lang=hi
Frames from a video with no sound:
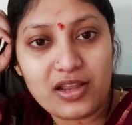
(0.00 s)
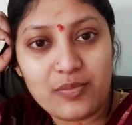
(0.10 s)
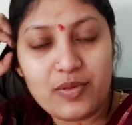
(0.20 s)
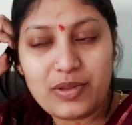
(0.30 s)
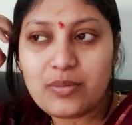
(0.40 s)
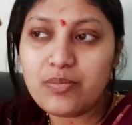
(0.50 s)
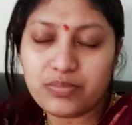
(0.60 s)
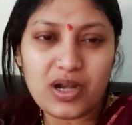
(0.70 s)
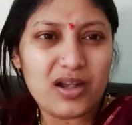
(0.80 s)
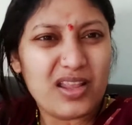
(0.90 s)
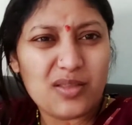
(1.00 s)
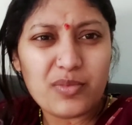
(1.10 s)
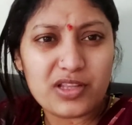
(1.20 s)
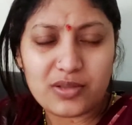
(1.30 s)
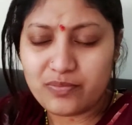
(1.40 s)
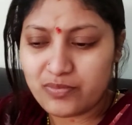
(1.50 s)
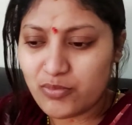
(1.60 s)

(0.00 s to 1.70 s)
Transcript: गर्मी मतलब ठंड एकदम ख़त्म